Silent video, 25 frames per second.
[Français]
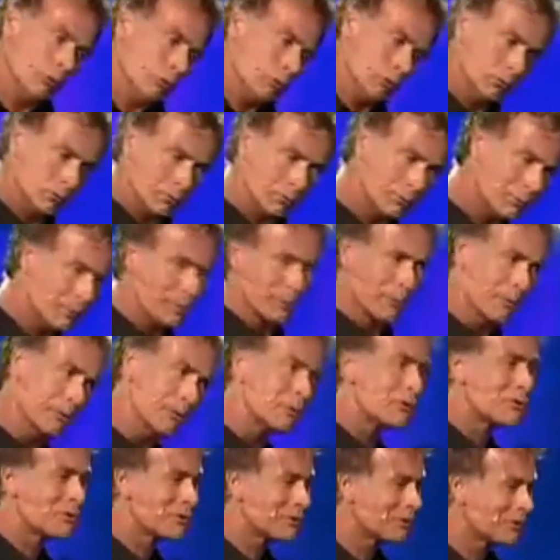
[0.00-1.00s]
euh, euh, t'es pas
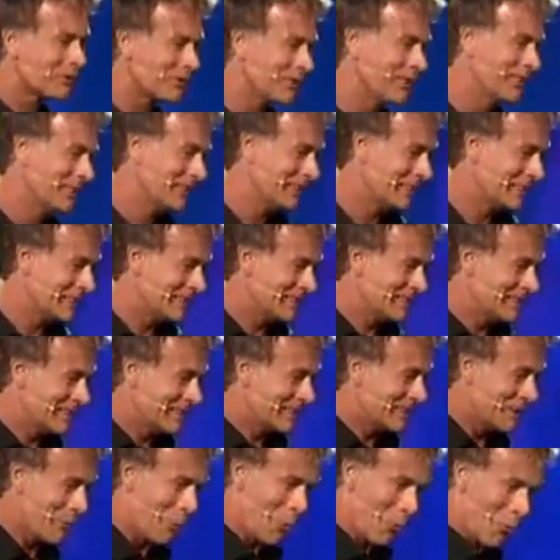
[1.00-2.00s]
moche. Euh.
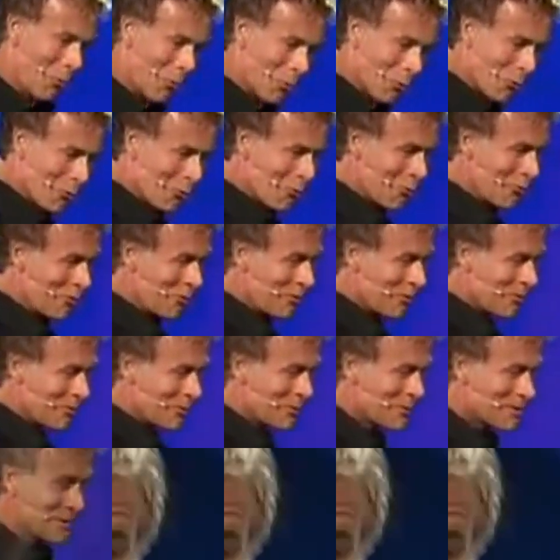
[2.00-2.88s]
T'es drôle,